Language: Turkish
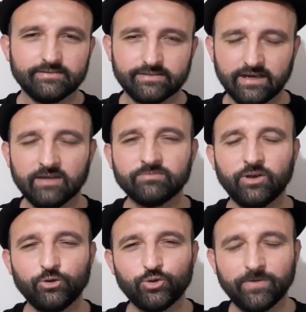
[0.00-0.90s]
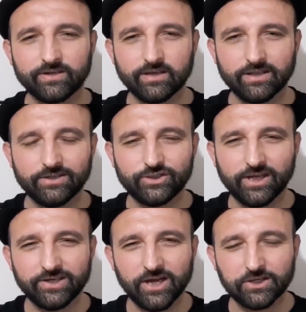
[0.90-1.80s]
Selamünaleyküm
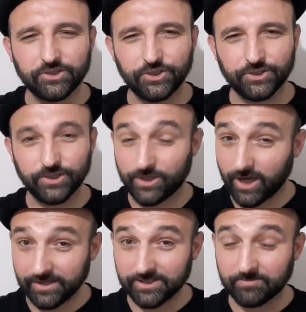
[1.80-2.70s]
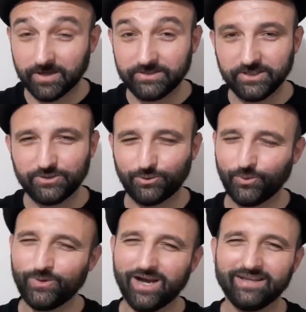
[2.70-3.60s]
arkadaşlar. Yakışıklı, karizmatik,
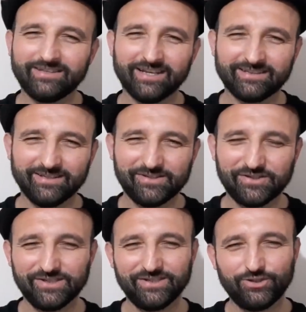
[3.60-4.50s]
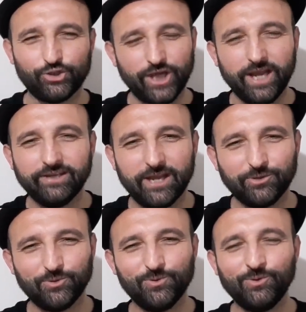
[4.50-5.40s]
dünya tatlısı,
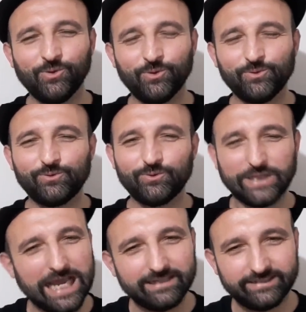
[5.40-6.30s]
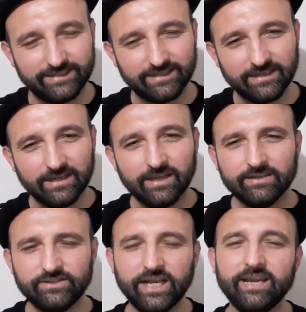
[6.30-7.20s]
çeyrek ünlünüz geldi.
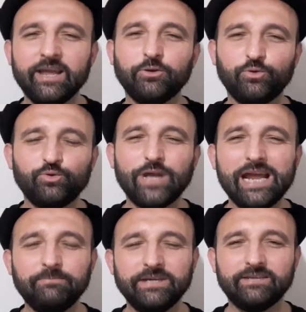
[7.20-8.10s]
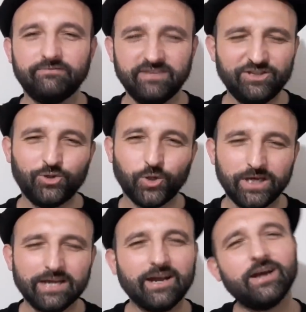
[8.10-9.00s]
Gene güzel bir
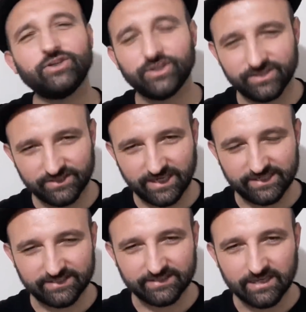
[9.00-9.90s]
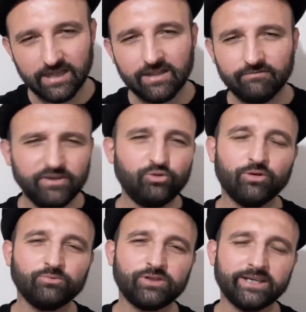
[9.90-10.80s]
videoyla karşınızdayız.
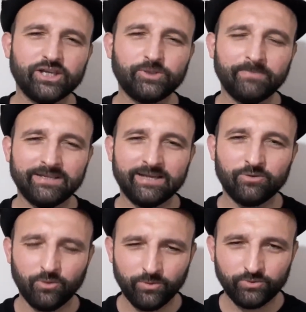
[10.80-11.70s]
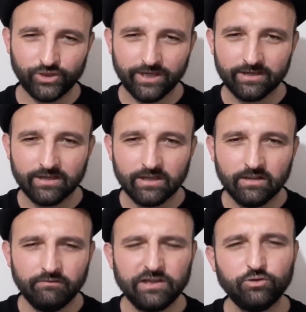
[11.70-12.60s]
Videomuza geçmeden önce
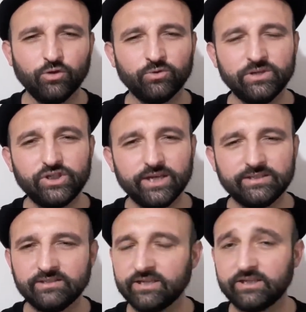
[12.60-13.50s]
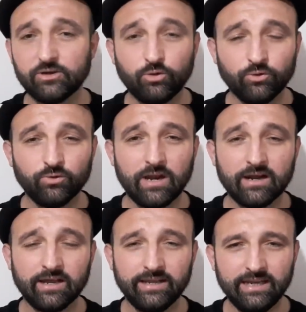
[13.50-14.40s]
videonun içerisindeki
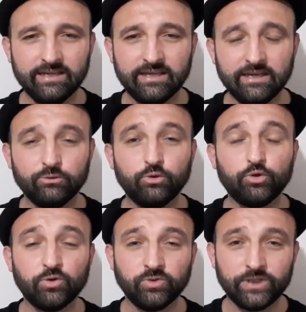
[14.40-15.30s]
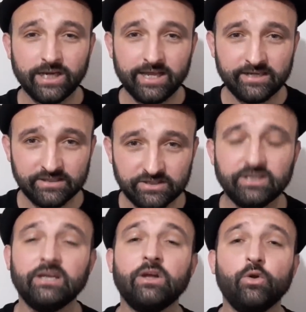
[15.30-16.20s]
konularla ilgili
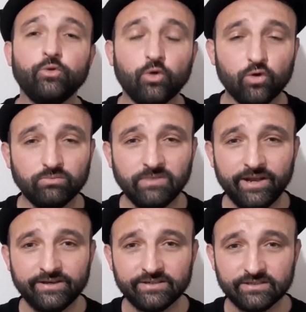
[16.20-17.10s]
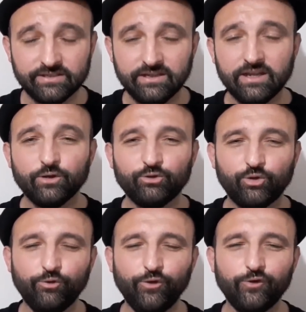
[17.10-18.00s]
düşüncelerinizi, yorumlarınızı
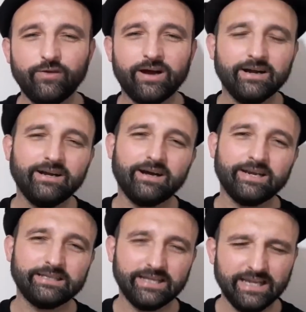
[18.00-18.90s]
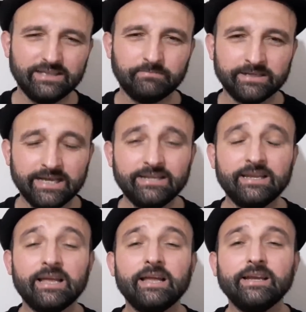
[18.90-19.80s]
küfür ve hakaret
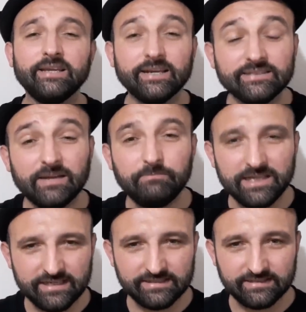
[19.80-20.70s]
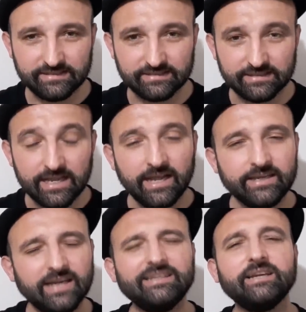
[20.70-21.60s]
etmeden yazabilirsiniz.
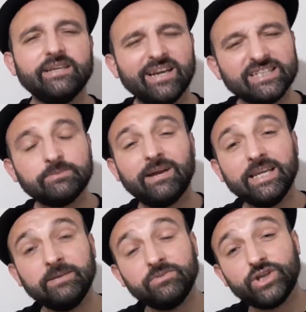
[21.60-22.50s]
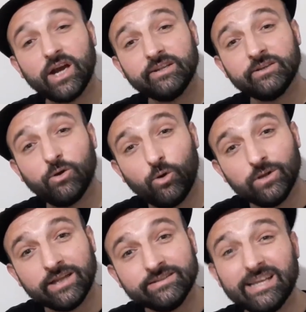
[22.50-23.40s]
Ya da yazma imkanı
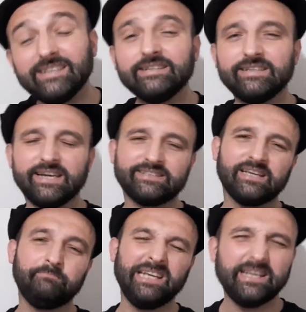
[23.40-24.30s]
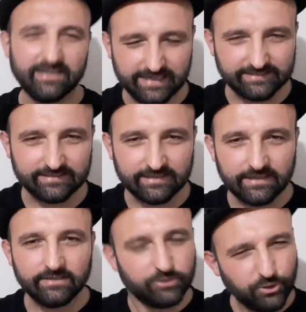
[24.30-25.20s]
olanlar yazabilirler
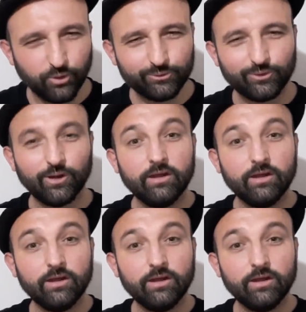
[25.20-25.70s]
diyor